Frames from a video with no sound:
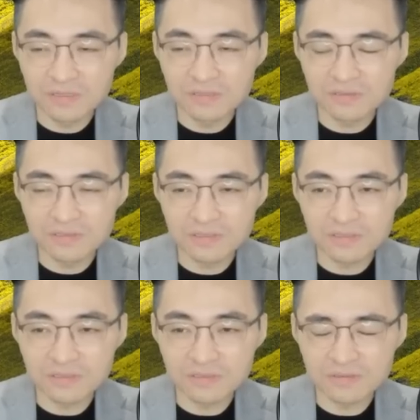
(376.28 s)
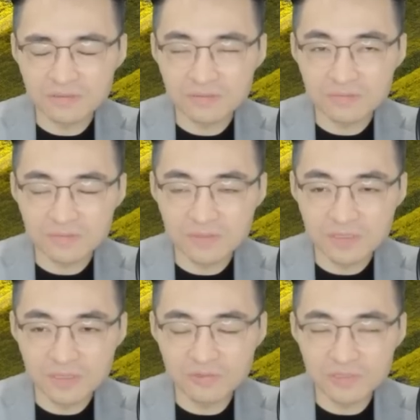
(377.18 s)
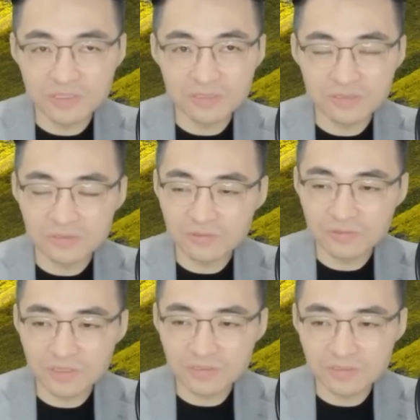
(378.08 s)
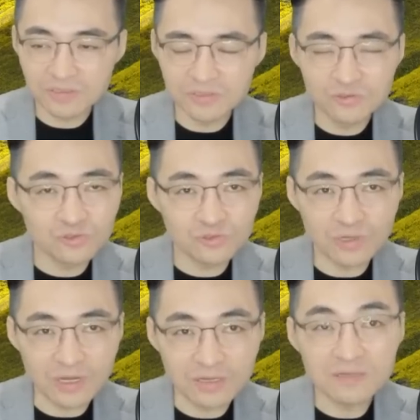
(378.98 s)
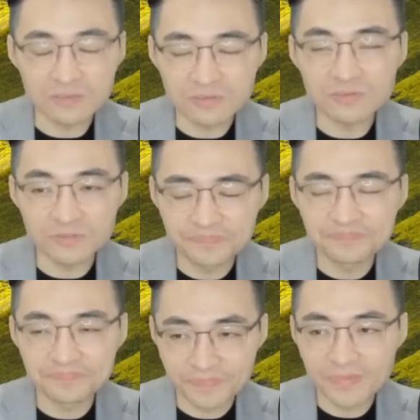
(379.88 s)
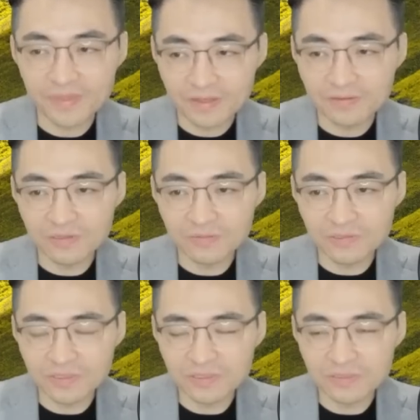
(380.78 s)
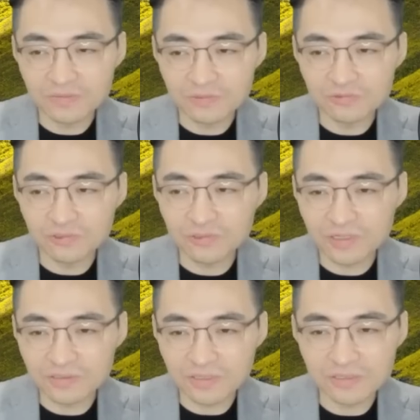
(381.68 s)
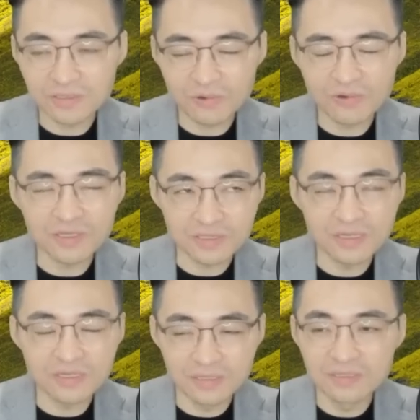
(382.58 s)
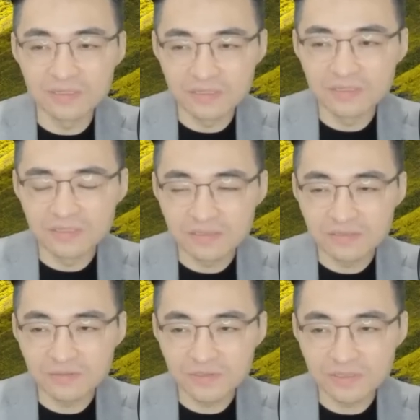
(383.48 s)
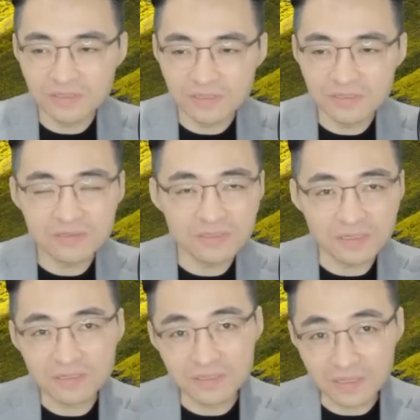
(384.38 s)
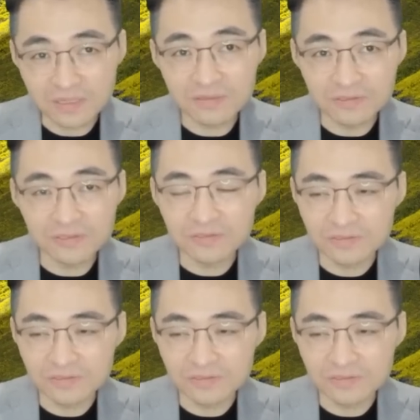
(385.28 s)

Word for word: 이제 일본이 통화를 긴축으로 안 가겠죠. 그러다 보니까 뭐 구로다랑 다른 게 뭐가 있냐. 그러면 이제 엔화는 약, 약한 거죠.